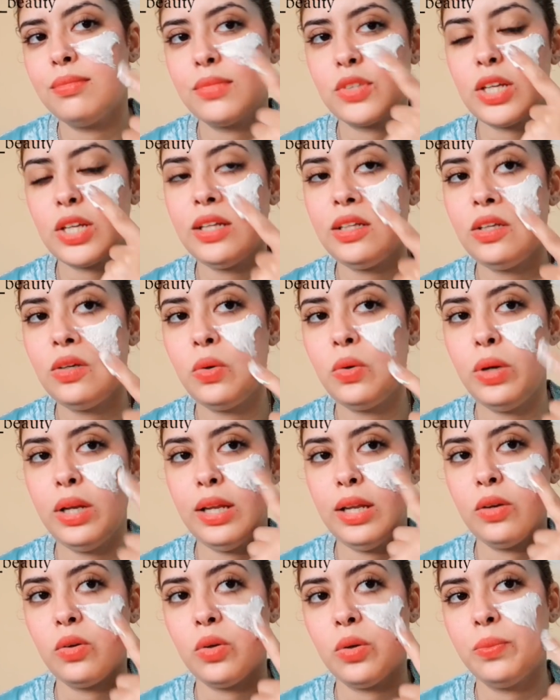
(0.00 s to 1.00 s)
اش غادي
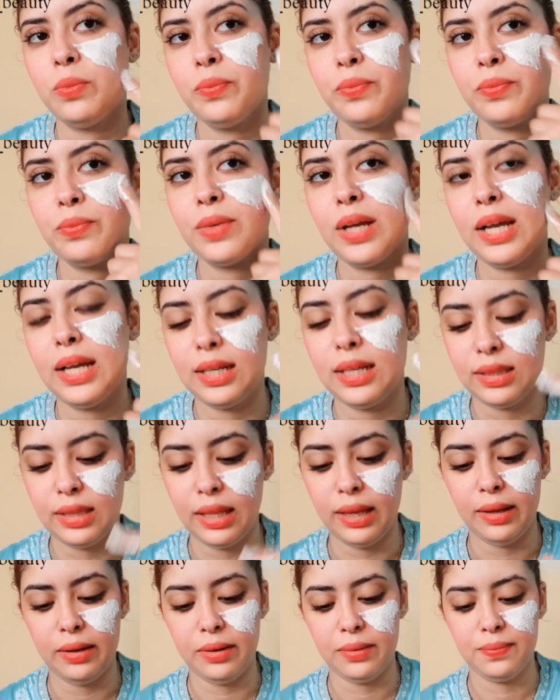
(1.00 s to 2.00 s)
نقول لكم
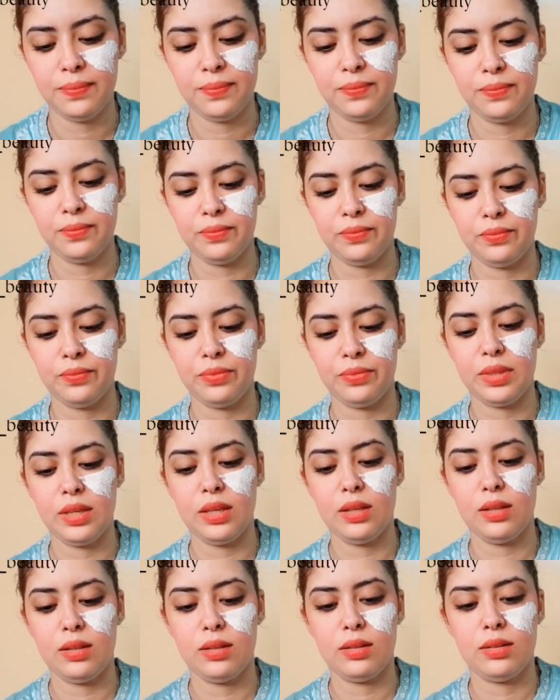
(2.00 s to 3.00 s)
خطير
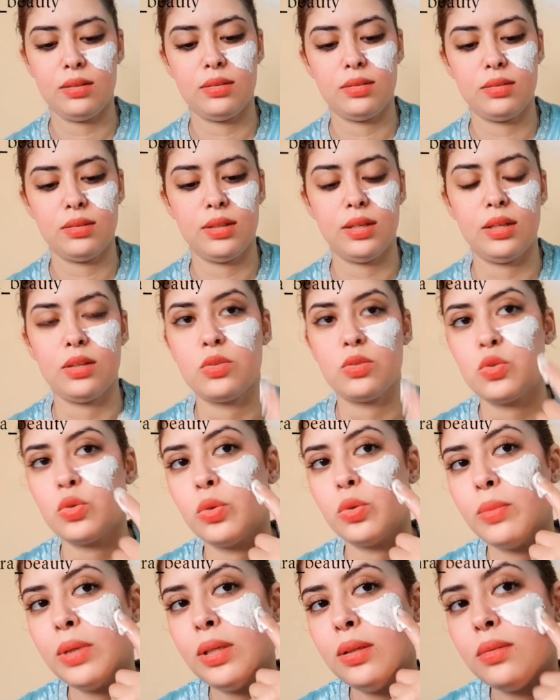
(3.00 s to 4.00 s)

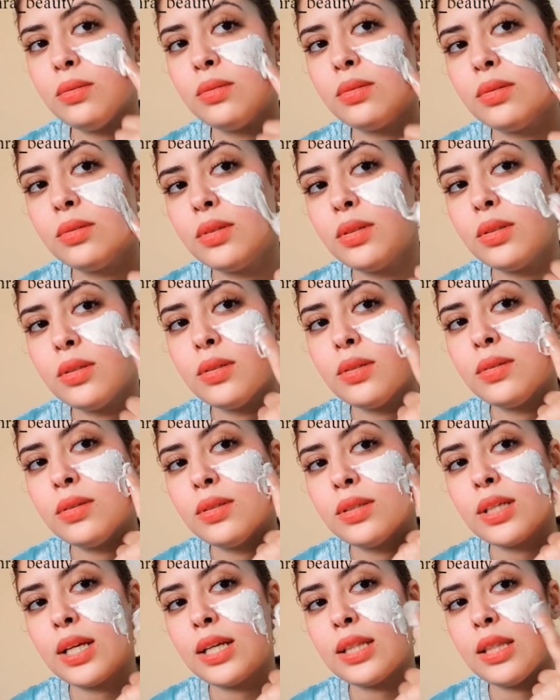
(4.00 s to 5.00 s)
هانتوما
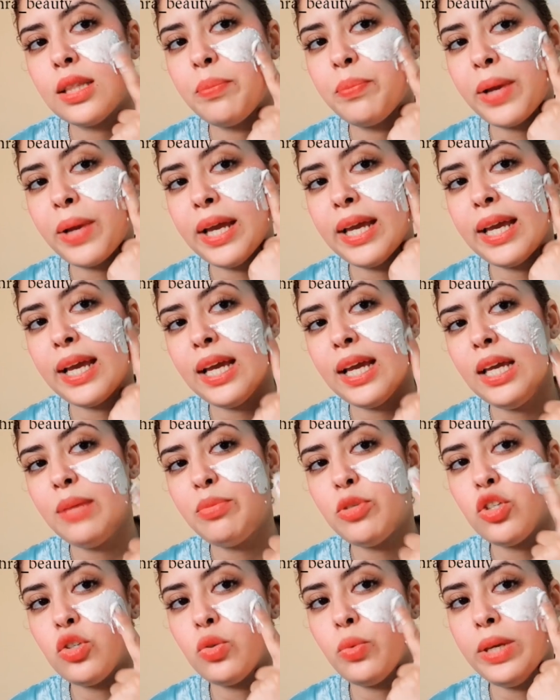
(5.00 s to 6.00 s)
كطبقيه غير
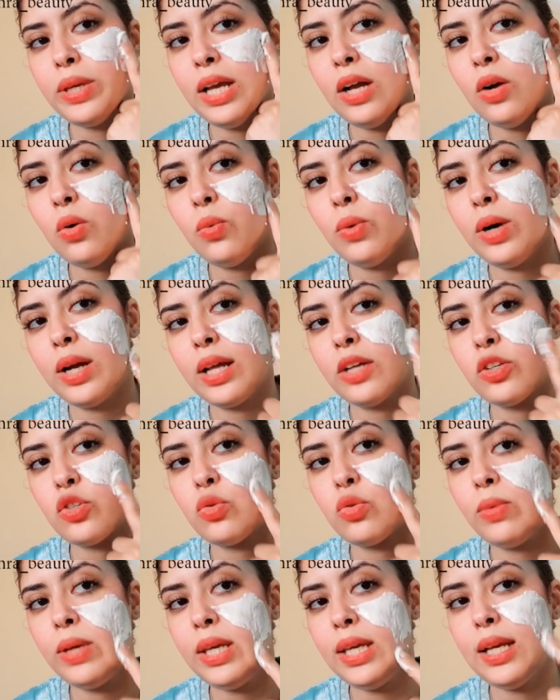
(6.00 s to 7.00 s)
بشويه هو راه
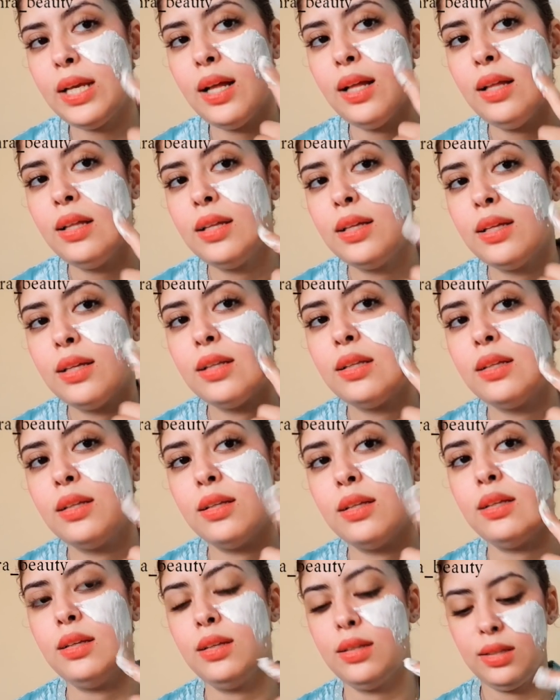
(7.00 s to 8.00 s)
شويه
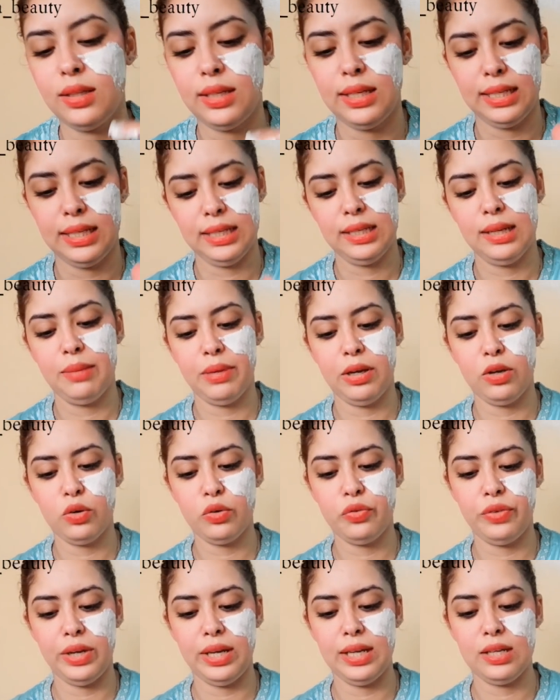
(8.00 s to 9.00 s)
آه لان
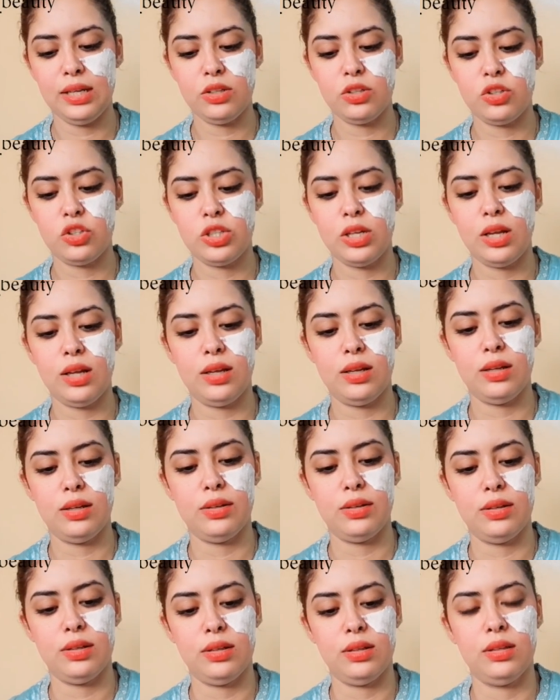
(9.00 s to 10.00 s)
معروف على
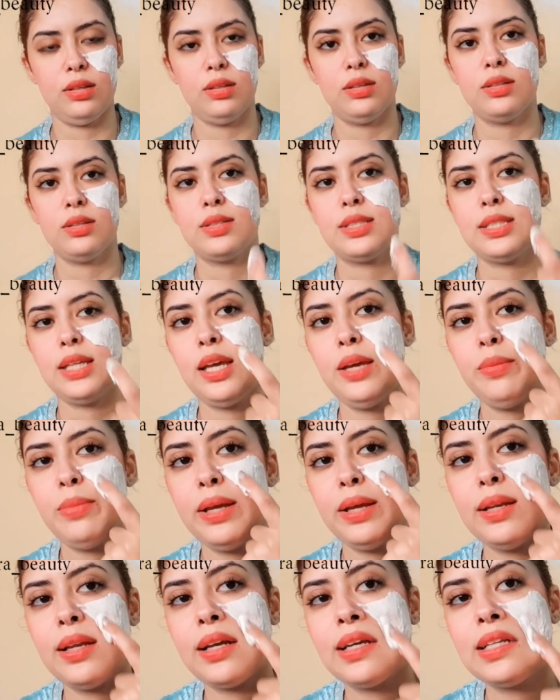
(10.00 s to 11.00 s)
النشا
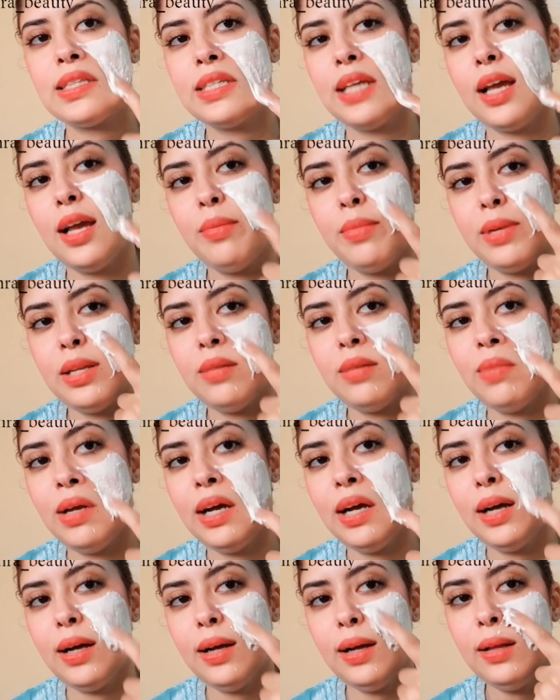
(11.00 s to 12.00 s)
صعيب انك تتعاملي
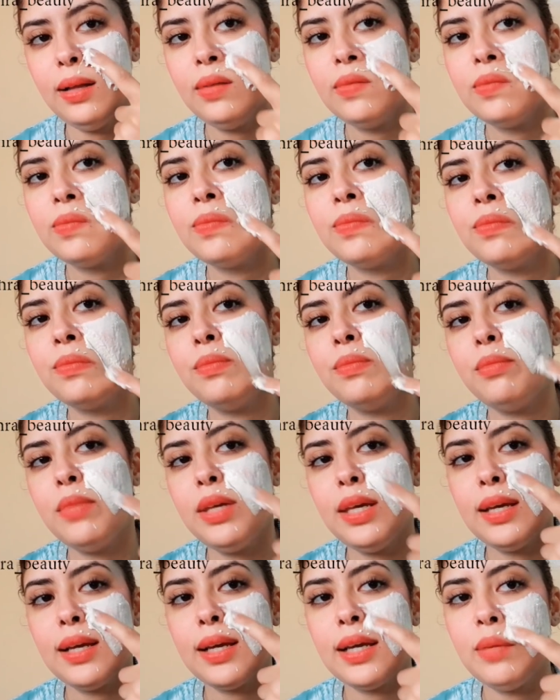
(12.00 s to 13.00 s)
معاها مي
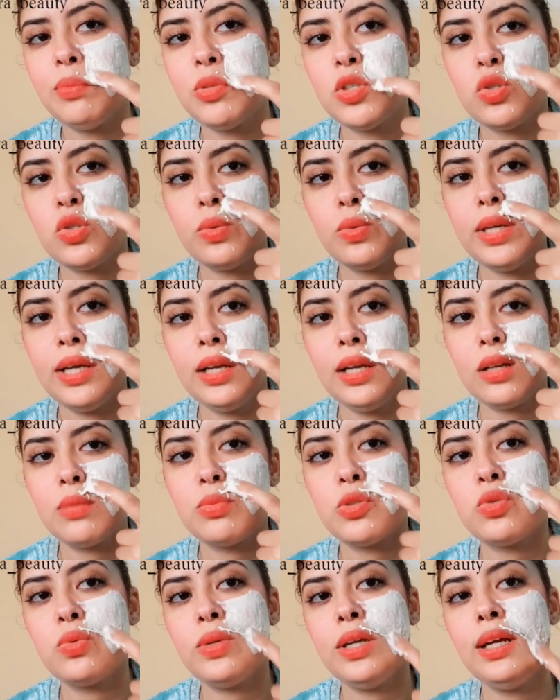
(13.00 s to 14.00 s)
غير بشويه عليك
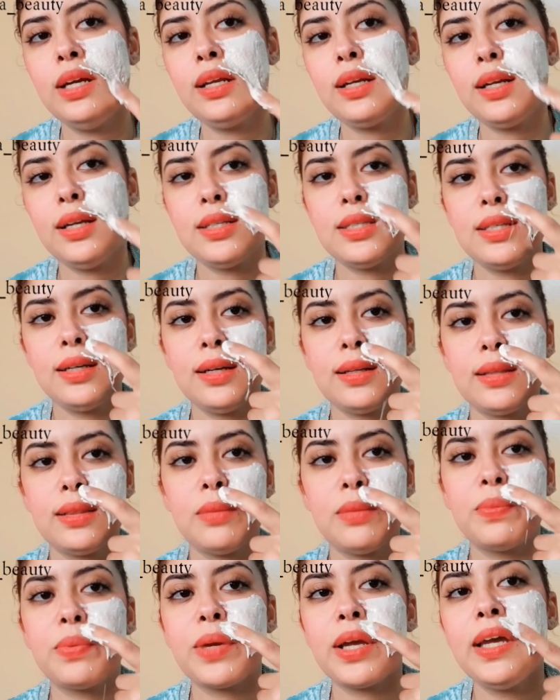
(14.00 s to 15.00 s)
بشويه عليك حتى
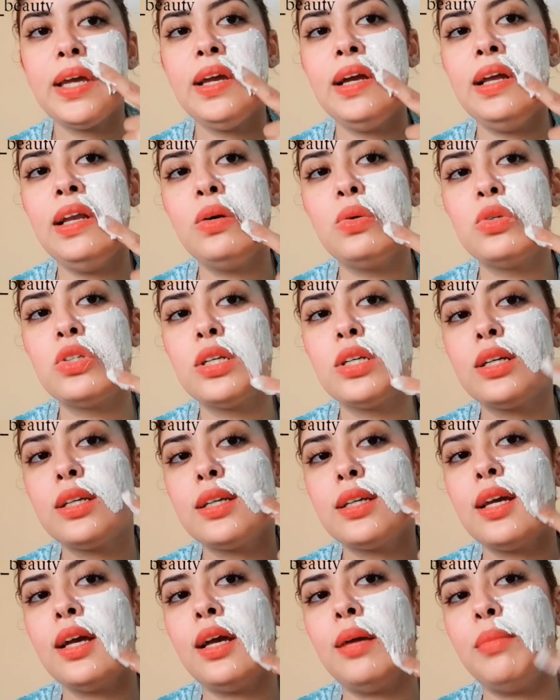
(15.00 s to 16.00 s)
كطبقيه على وجهك
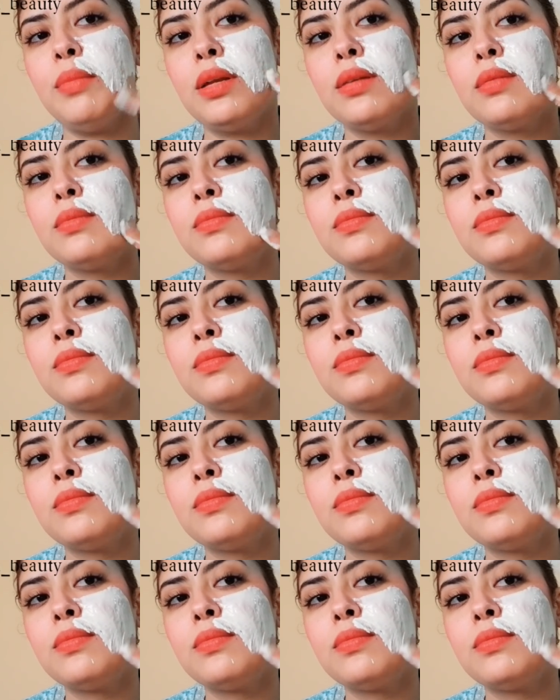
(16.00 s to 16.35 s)
كامل